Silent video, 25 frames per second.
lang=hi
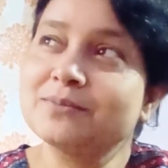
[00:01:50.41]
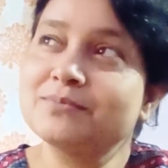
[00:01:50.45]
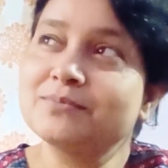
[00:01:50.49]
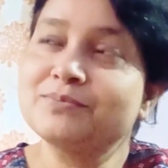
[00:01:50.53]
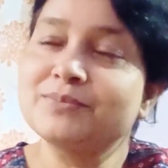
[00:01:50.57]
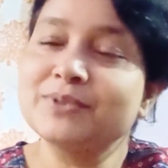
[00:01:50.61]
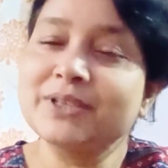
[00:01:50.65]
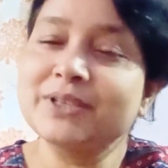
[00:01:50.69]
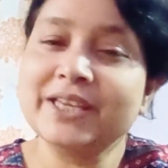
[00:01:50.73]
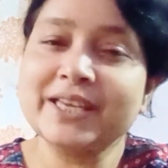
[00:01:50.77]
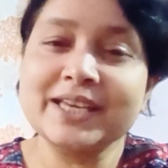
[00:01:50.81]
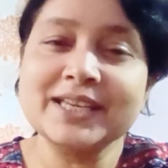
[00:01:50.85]

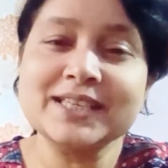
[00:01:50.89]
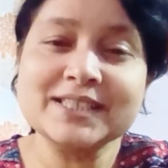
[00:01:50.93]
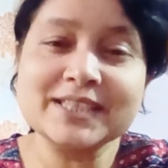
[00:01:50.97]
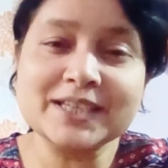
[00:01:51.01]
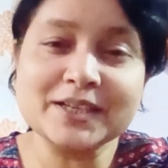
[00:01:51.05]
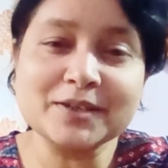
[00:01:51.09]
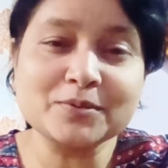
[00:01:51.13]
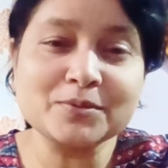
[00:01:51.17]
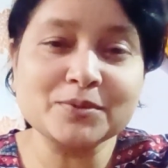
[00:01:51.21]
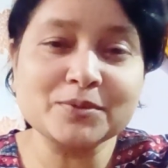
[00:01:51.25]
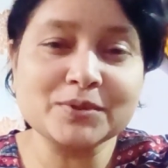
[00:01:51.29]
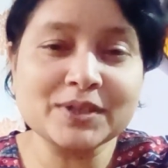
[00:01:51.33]
मतलब
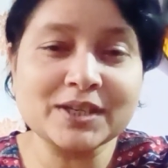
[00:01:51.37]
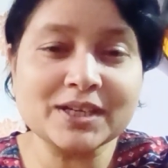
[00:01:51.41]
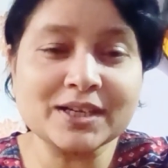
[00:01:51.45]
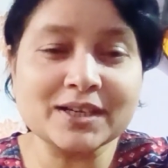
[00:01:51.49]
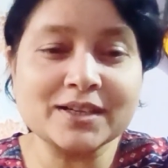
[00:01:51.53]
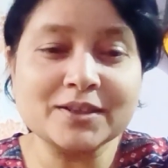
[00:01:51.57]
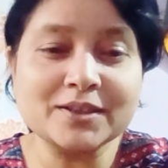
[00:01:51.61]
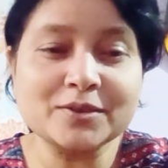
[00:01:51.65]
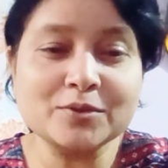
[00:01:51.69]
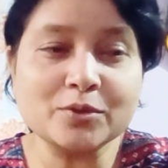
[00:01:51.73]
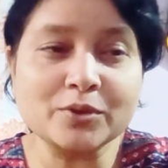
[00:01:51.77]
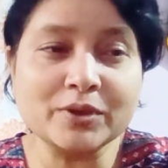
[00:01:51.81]
एज है
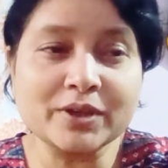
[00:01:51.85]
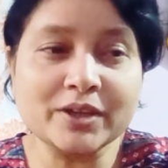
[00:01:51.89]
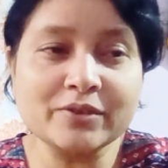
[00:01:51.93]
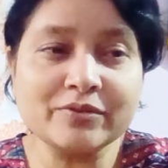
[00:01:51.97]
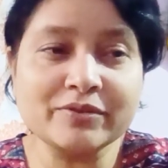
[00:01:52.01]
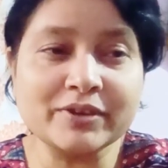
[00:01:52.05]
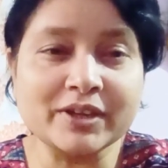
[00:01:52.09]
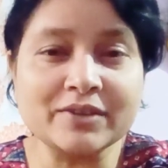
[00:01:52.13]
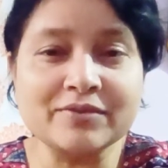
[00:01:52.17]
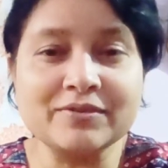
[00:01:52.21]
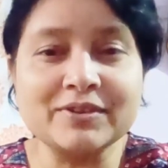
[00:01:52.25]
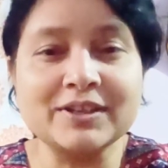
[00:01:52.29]
उनका
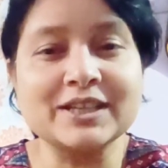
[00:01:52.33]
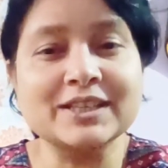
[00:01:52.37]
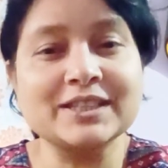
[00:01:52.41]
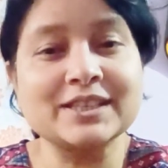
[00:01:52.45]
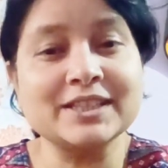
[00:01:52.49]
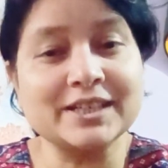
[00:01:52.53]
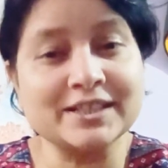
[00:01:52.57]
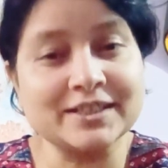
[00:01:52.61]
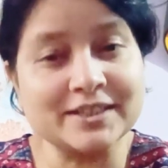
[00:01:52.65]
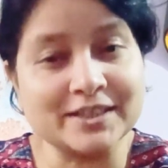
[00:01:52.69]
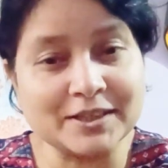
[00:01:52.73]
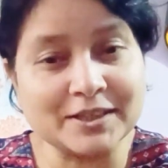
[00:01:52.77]
ट्वेंटी
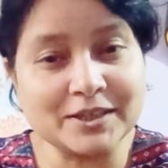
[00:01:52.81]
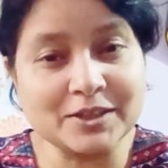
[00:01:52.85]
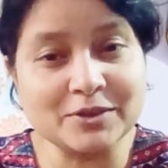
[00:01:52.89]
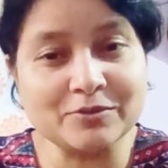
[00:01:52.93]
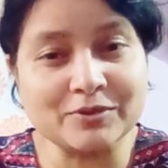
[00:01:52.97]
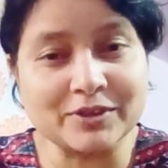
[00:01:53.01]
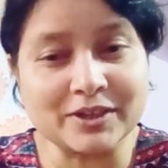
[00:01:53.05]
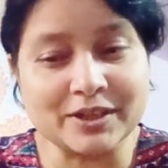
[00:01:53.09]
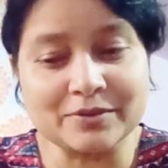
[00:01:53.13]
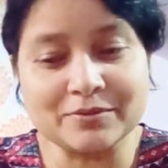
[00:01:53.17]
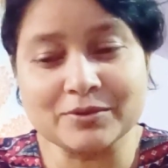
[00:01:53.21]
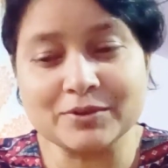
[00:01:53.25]
फाइव लगते हैं
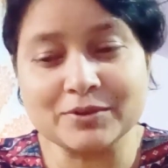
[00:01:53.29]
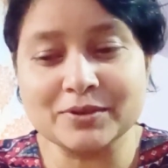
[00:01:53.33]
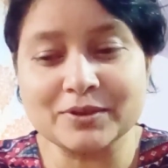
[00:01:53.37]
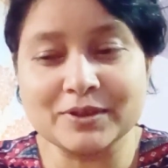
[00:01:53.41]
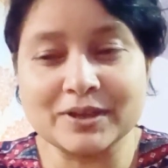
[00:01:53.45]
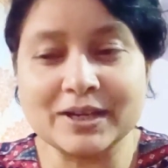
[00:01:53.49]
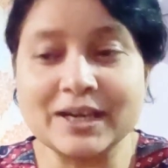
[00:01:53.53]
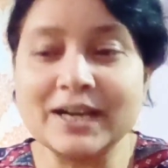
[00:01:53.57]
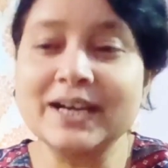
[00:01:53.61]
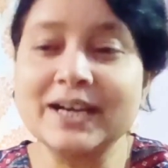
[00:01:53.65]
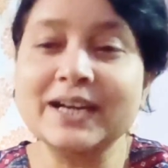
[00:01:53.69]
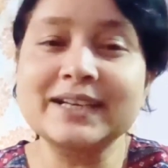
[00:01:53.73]
थर्टी फाइव
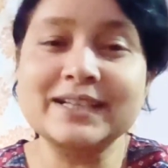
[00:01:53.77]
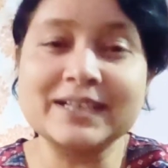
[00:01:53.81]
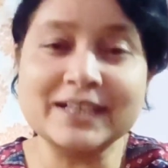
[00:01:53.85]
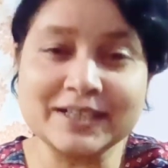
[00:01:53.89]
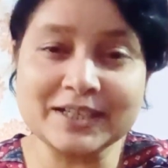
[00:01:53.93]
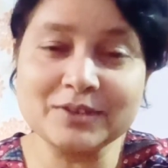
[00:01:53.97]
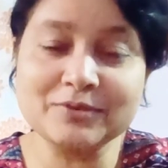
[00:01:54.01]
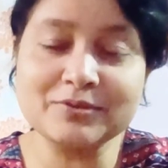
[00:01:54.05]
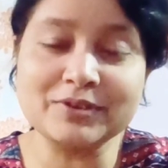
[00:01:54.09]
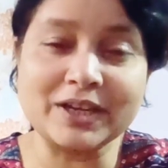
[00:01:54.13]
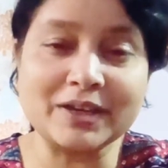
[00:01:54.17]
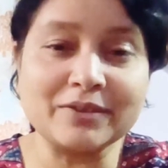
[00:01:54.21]

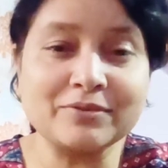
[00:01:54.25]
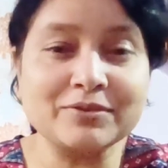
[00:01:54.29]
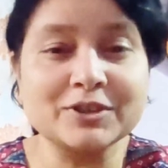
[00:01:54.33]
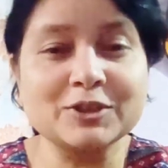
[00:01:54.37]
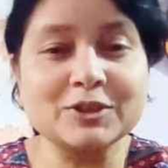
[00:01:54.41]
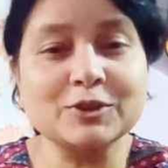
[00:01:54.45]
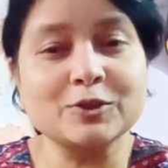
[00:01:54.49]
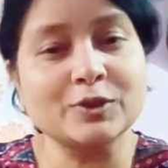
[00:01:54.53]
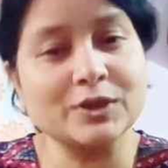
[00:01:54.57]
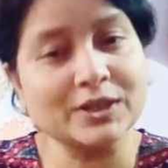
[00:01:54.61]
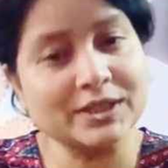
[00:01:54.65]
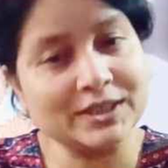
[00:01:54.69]
अगर थर्टी
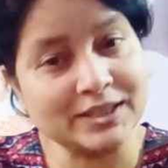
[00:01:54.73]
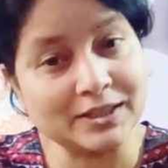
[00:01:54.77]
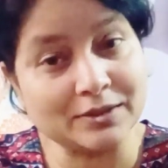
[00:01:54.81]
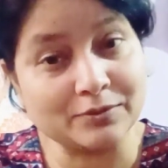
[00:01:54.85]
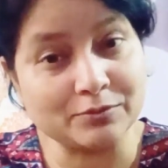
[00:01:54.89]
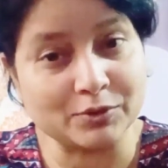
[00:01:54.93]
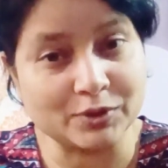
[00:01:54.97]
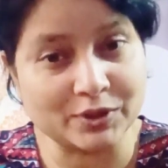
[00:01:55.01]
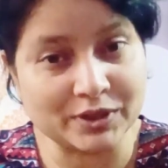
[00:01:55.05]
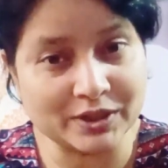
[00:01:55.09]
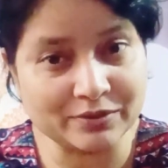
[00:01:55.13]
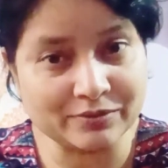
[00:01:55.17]
फाइव है तो
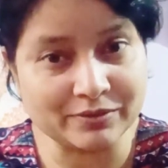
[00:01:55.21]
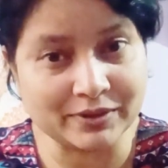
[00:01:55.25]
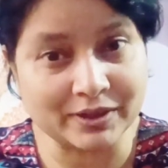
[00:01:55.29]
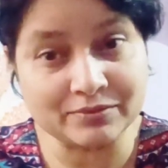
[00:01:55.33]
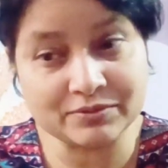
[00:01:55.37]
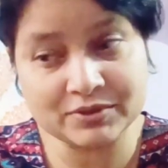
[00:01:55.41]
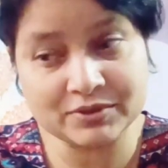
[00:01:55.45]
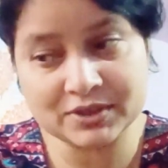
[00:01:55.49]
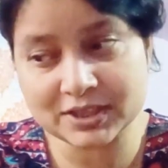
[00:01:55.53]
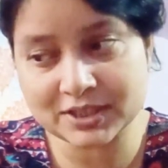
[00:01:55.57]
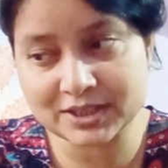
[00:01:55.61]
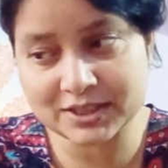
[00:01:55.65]
लगते हैं
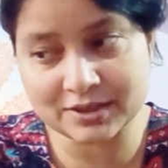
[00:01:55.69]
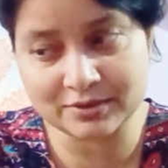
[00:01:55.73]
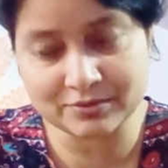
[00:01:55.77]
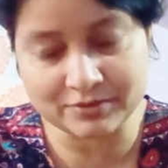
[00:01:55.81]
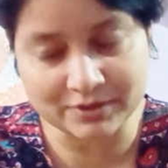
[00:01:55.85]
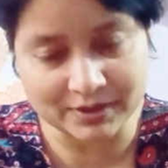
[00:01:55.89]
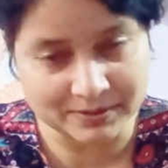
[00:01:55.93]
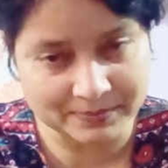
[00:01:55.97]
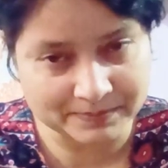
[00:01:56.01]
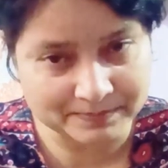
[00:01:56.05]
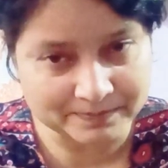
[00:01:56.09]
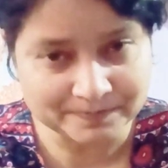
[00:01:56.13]
फोर्टी फाइव
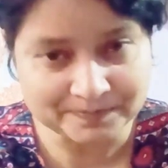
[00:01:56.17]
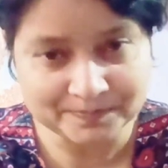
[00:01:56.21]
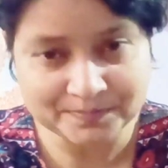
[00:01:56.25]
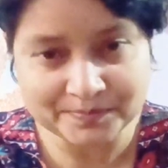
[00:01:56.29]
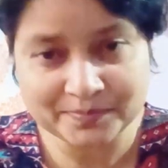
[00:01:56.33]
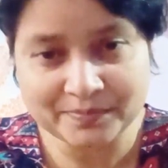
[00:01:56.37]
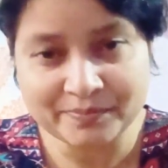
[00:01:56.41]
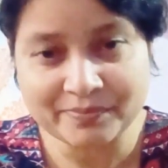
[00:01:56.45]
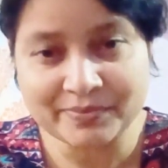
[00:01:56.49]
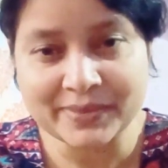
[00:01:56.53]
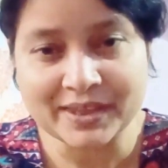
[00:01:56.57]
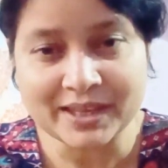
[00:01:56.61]
सिक्सटी फाइव